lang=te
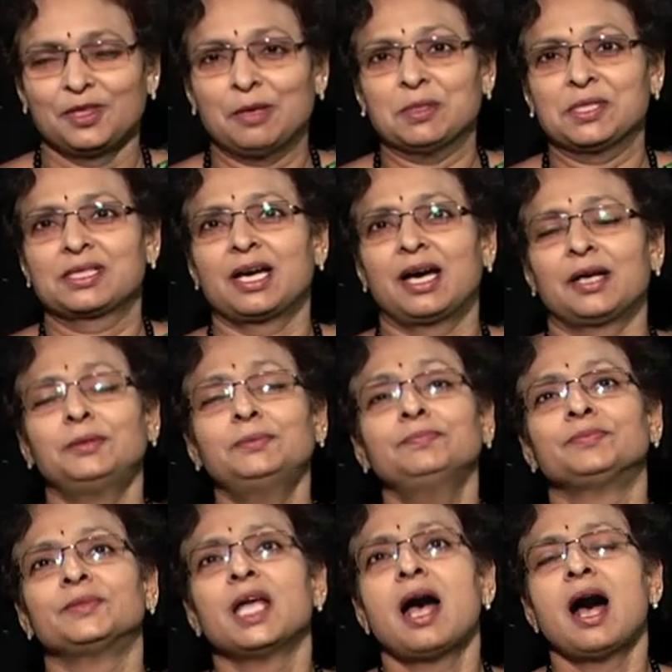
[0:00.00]
నమస్కారం
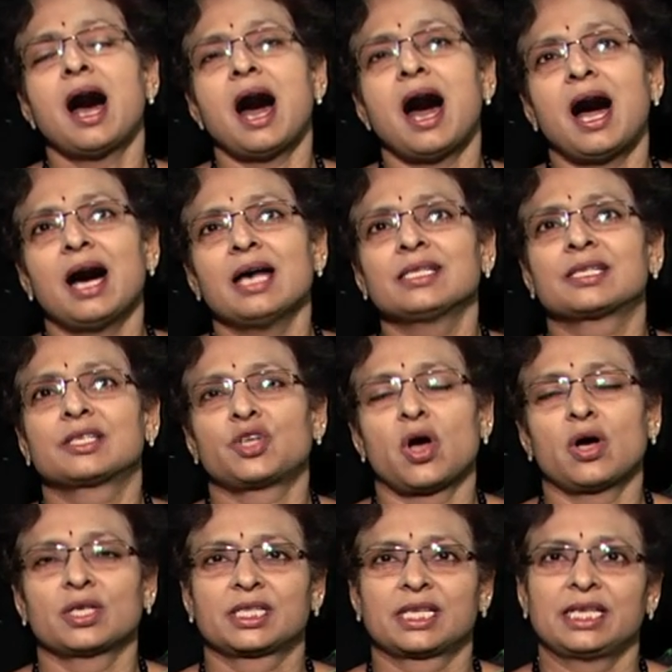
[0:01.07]
ఆస్క్
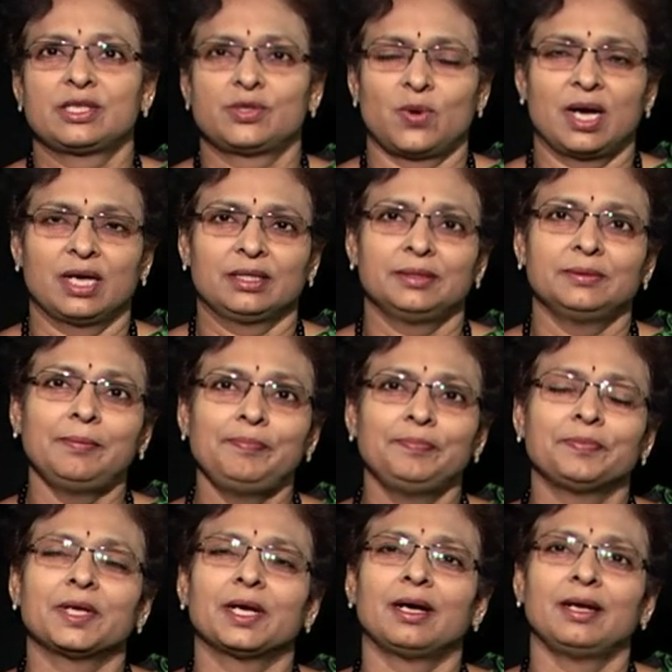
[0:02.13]
టాక్స్కి స్వాగతం
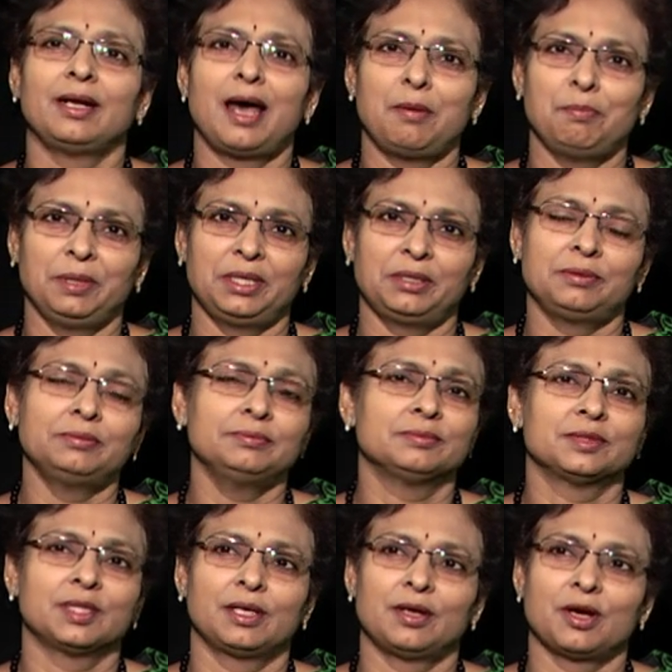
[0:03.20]
నా పేరు
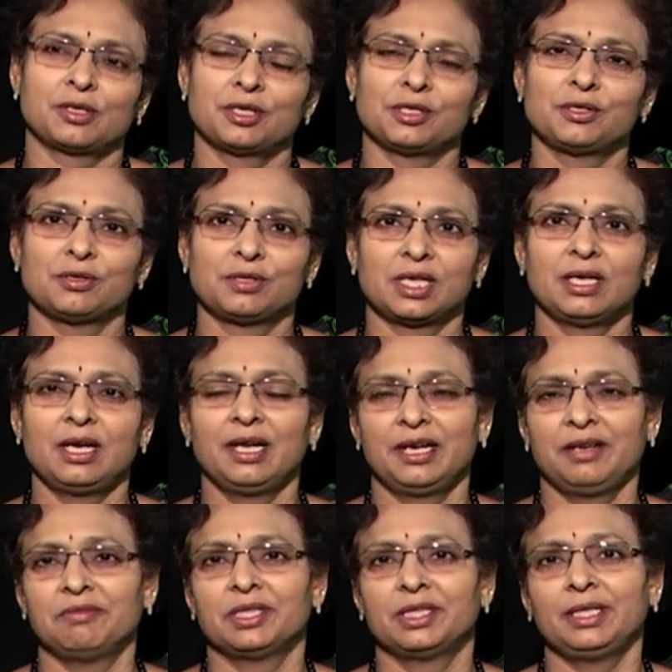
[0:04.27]
డాక్టర్ సుసర్ల
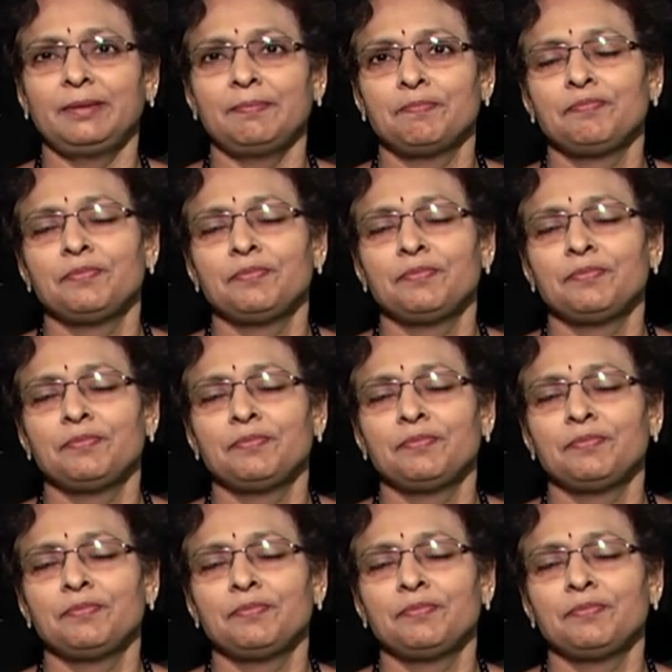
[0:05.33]
రేవతి